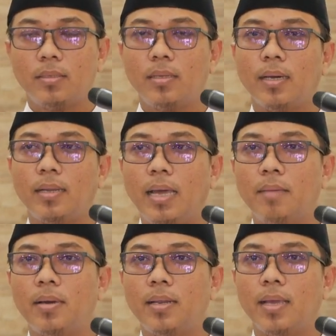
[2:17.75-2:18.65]
dengan
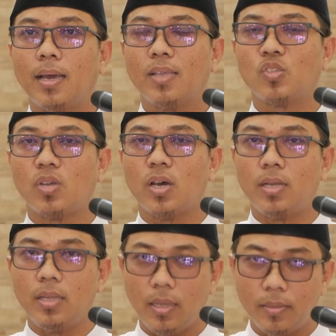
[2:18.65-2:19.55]
amal yang
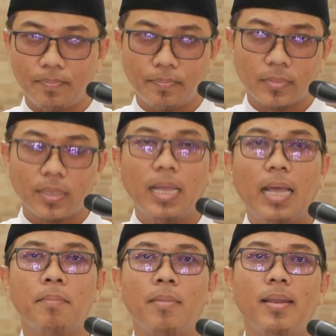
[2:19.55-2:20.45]
as-salih
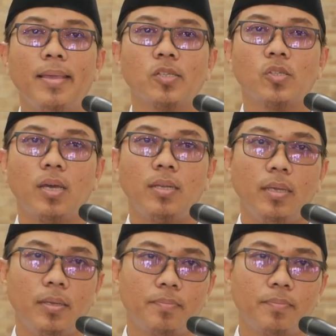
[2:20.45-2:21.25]
amal yang salih